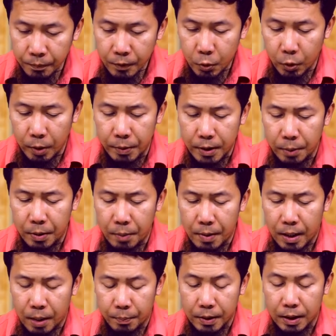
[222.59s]
so ibig sabihin
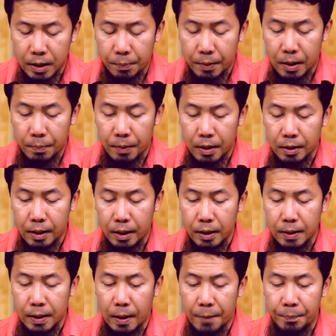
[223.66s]
mga kapatid sa panampalatayang
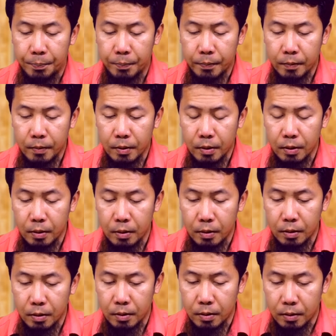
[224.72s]
Islam,
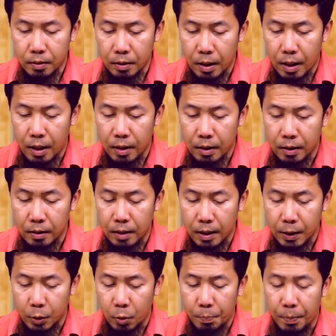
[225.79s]
ang
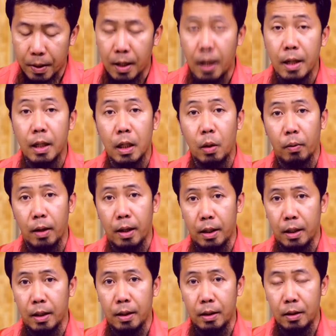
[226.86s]
ganitong paraan ng
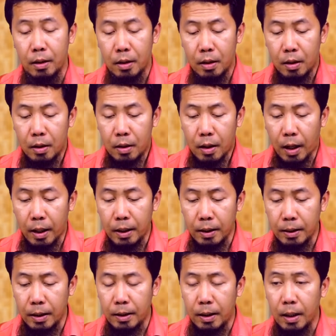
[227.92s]
hiwalayan ay
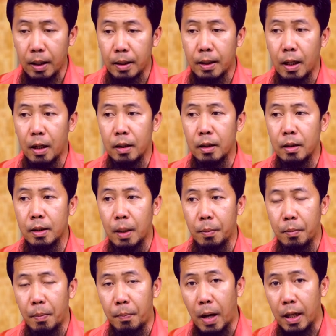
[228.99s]
hindi direktang sa
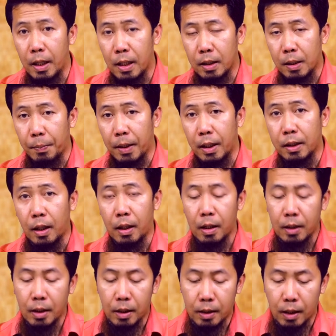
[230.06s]
babae lang sa pagitan lang
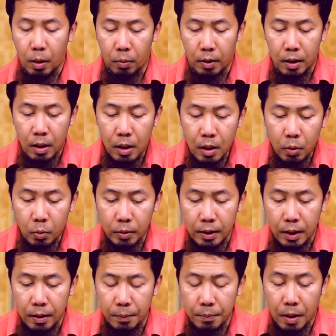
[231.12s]
nila dalawa,
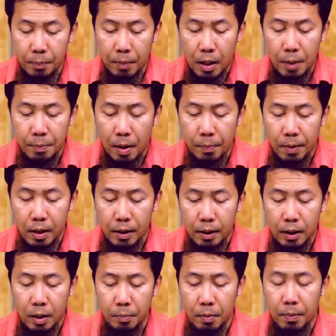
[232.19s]
kundi magpa,
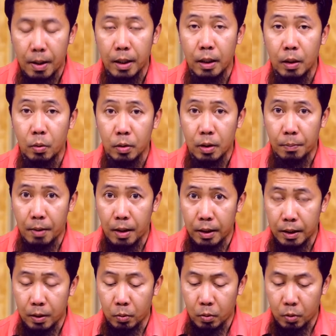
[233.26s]
ipaparating ng babae ito sa bahay
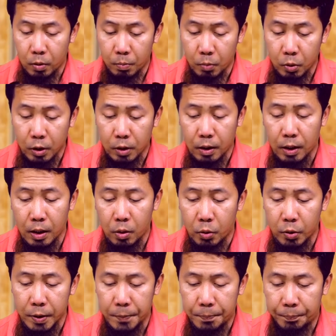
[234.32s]
ng hukom o sa Sharia
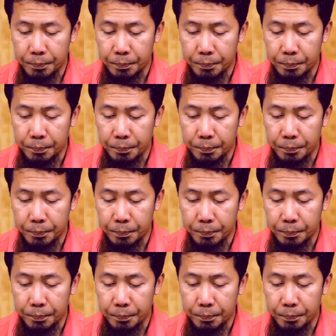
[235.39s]
court.